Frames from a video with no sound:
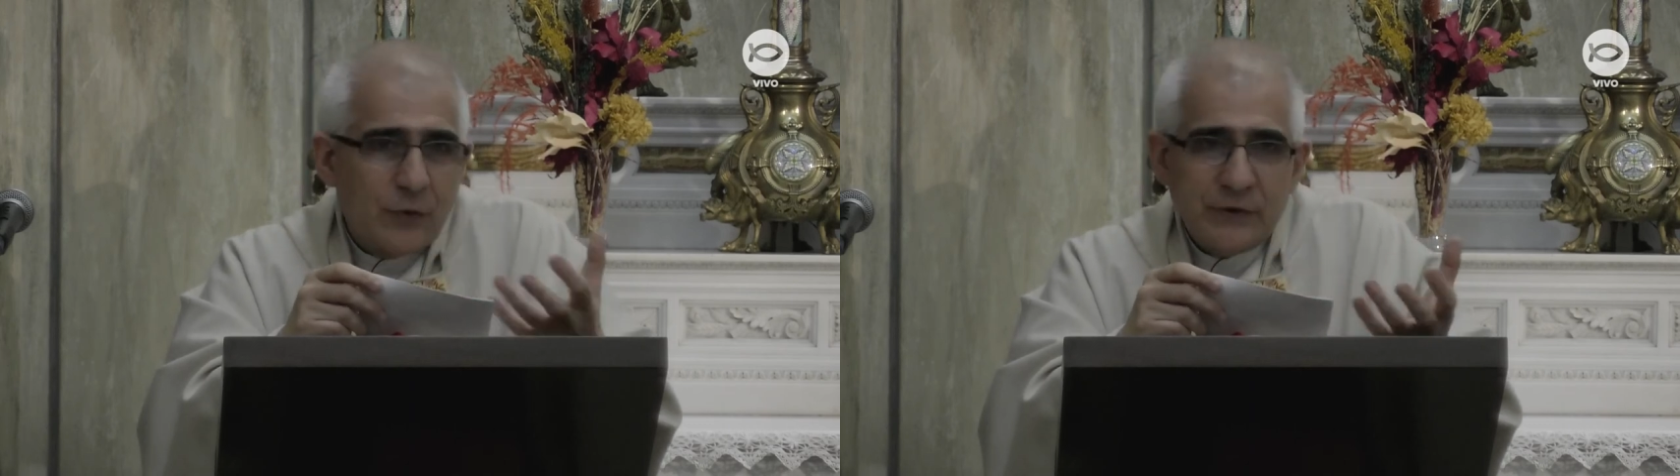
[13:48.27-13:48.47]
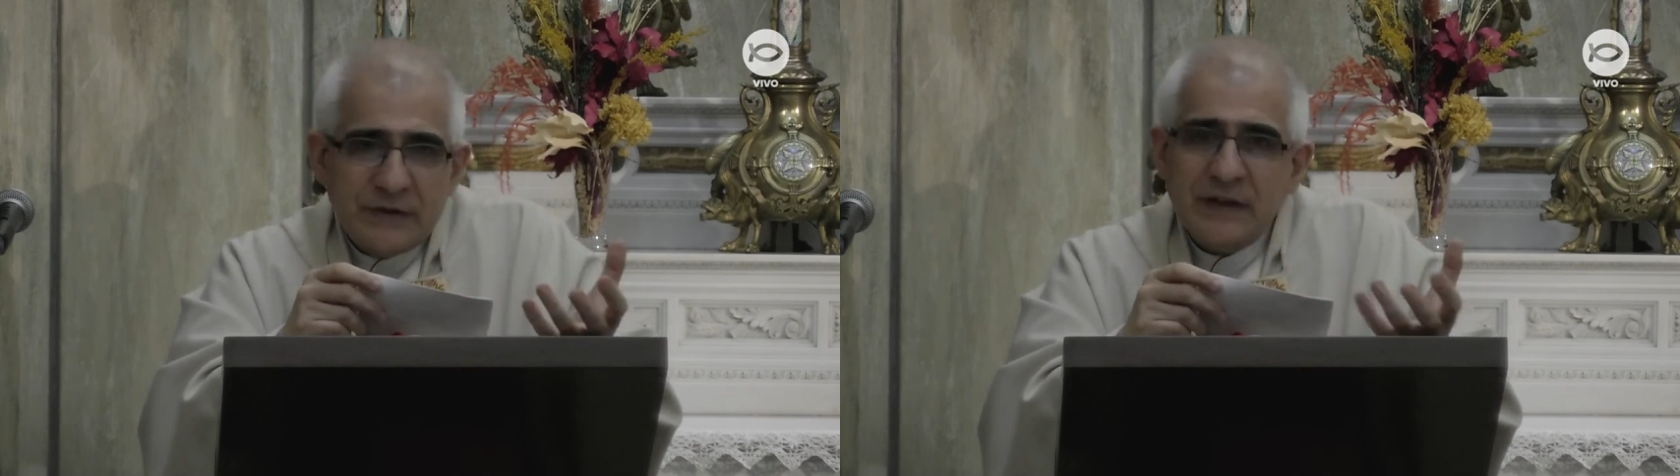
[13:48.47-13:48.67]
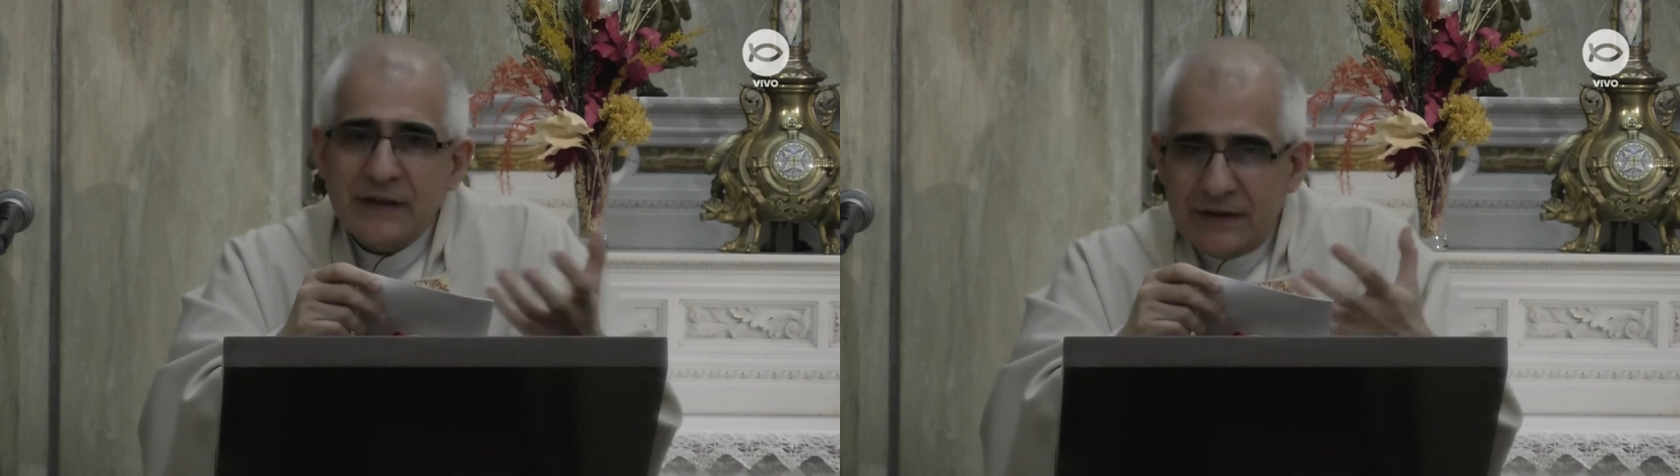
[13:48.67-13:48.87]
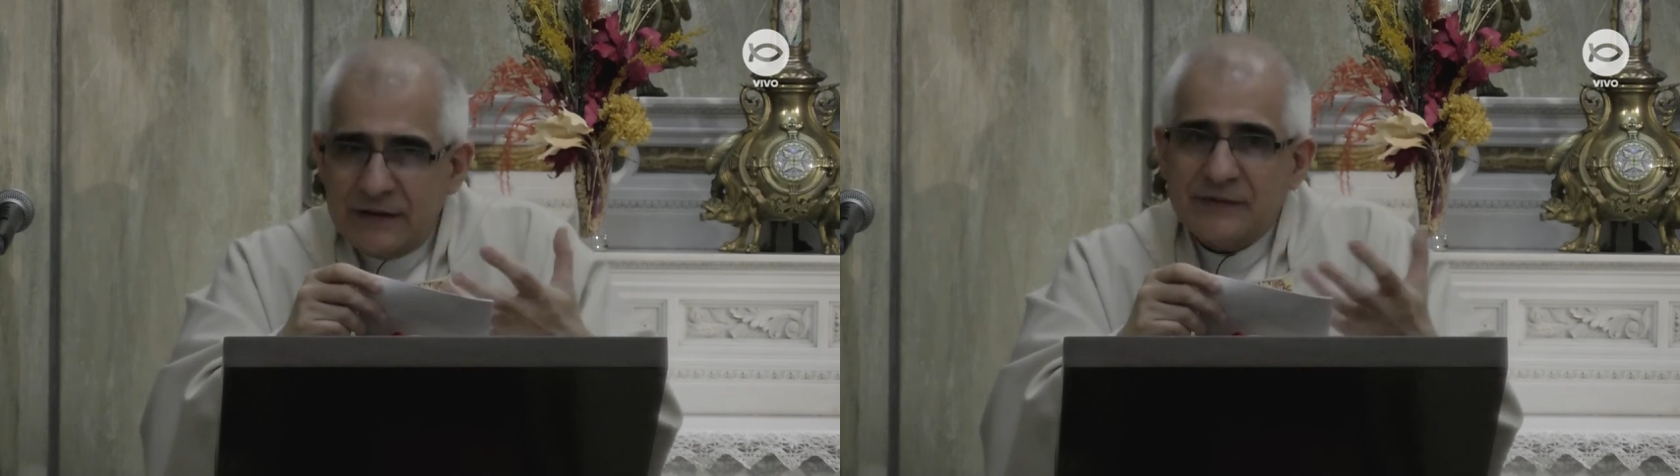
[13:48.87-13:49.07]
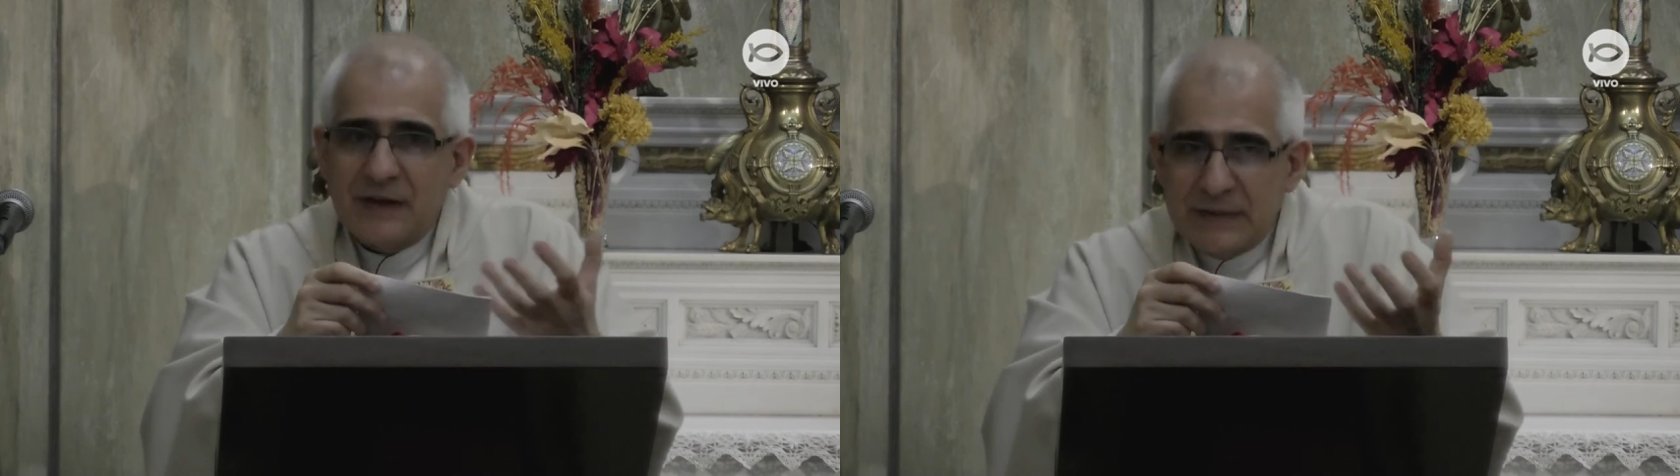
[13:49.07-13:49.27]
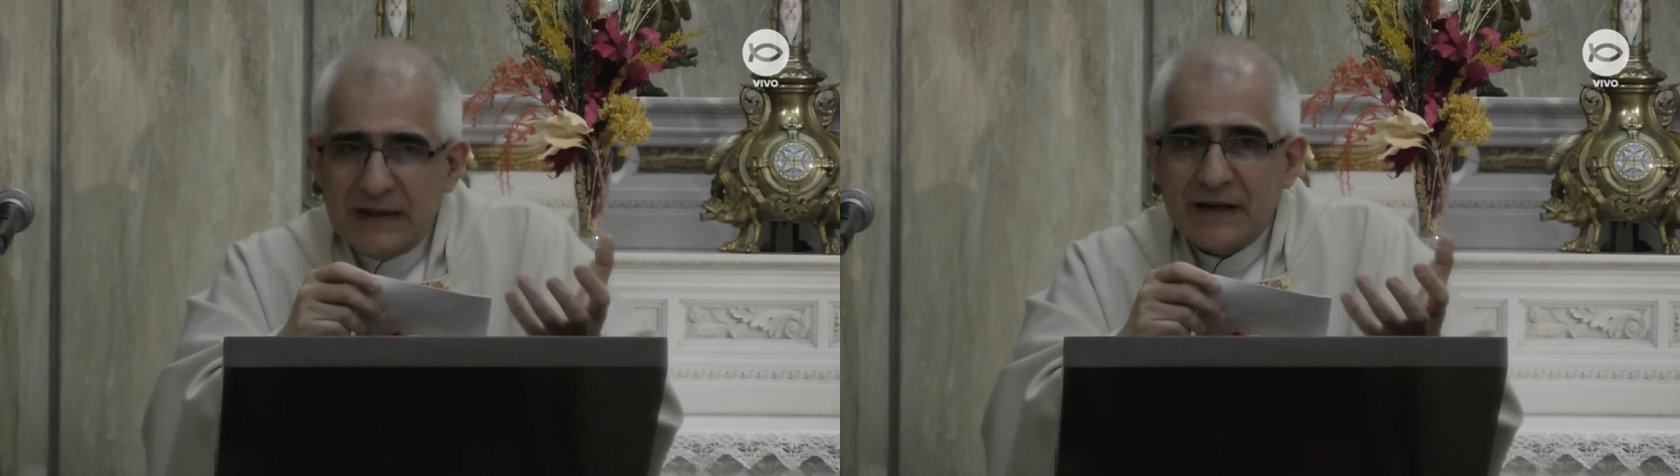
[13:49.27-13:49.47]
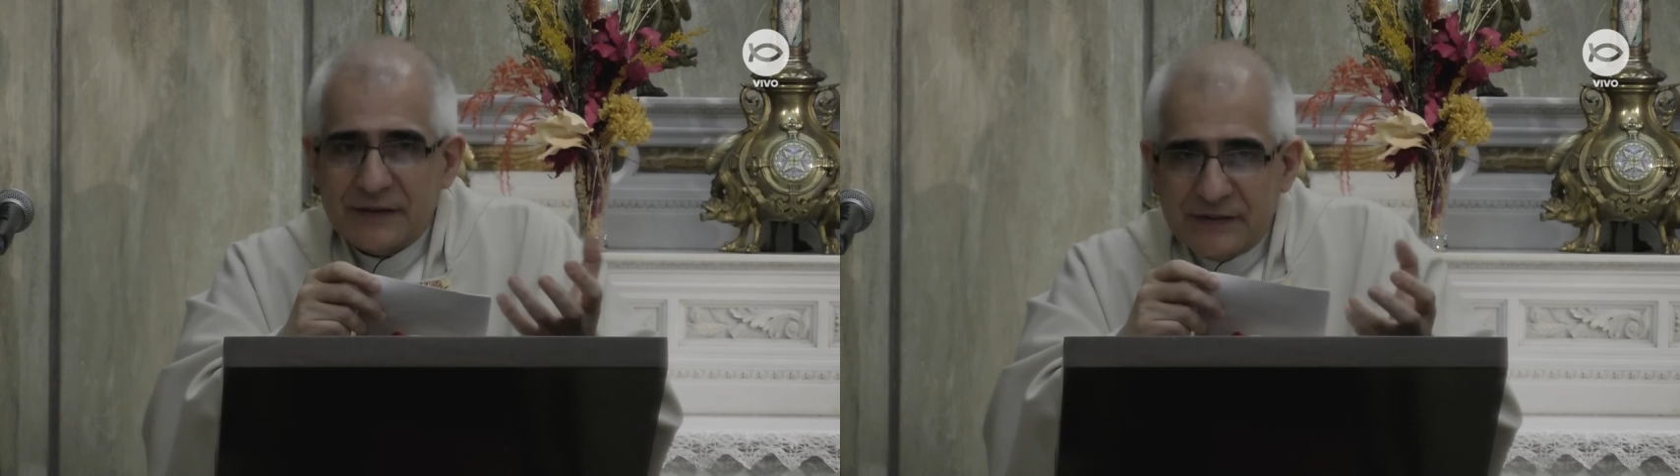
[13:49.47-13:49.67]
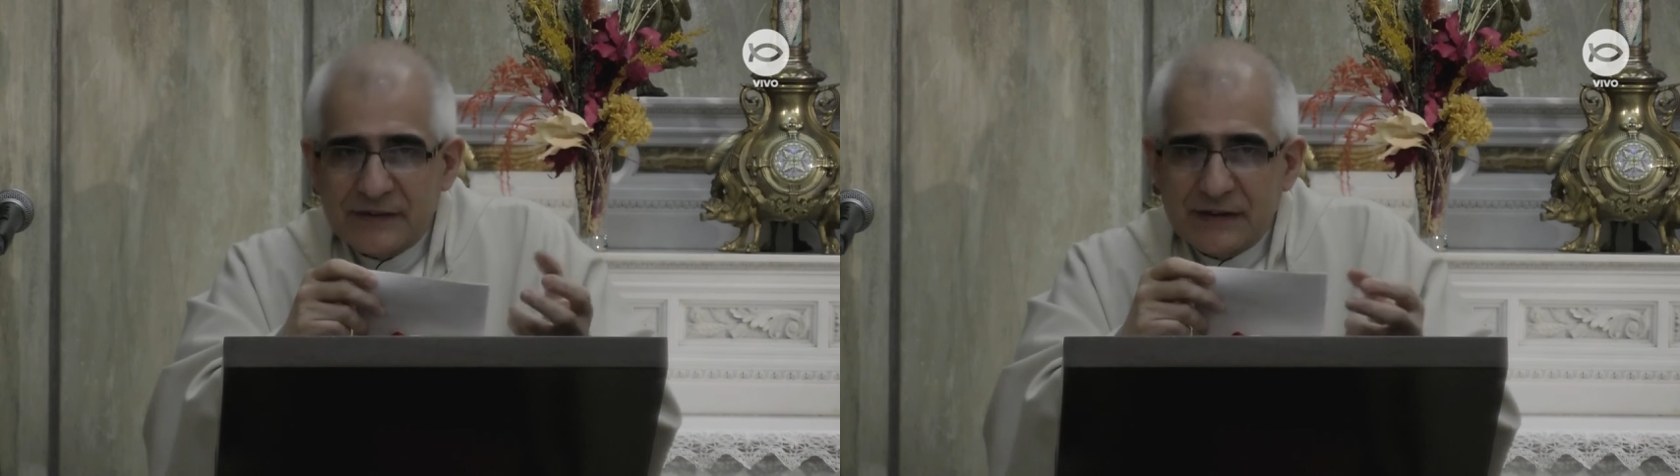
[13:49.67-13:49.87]
hoy tiene que
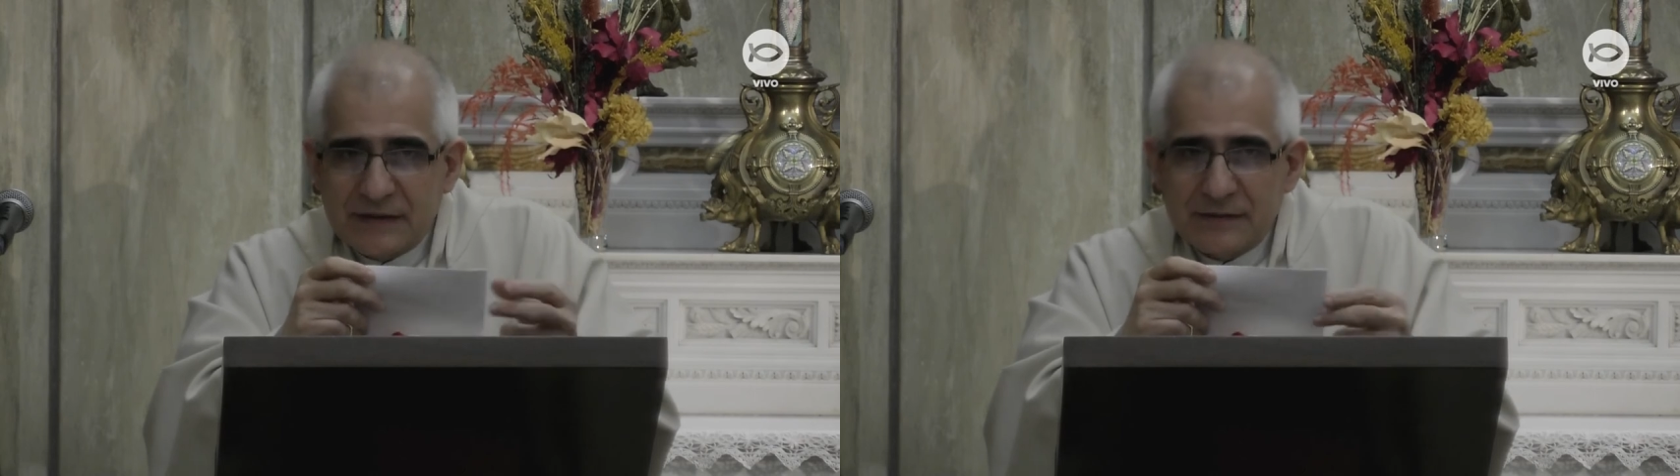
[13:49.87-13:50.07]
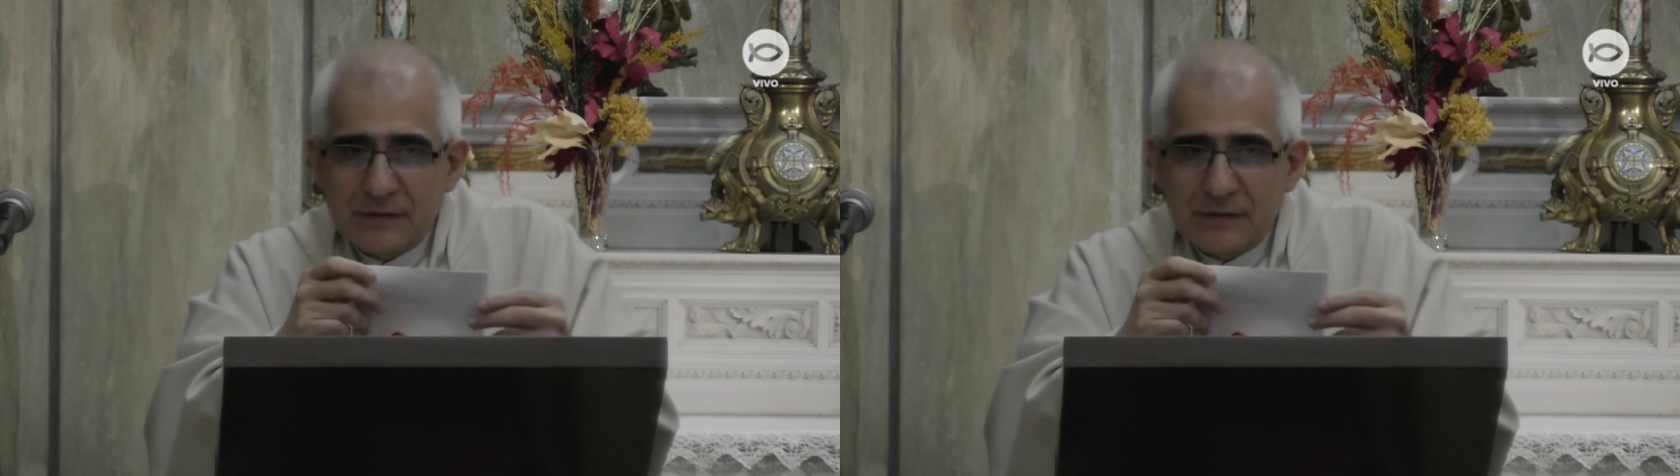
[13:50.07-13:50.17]
examinarse